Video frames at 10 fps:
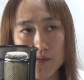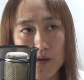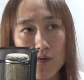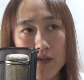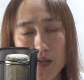で、
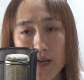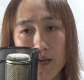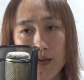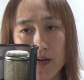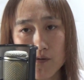これね、
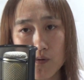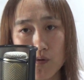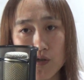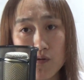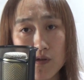あ
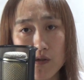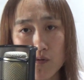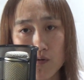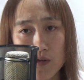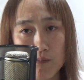のいろんなと
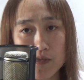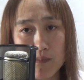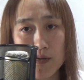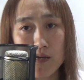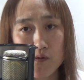ころ試して
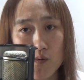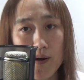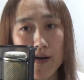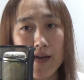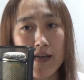みやんとわ
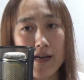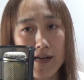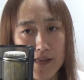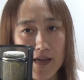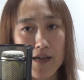からへんか
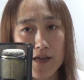らね、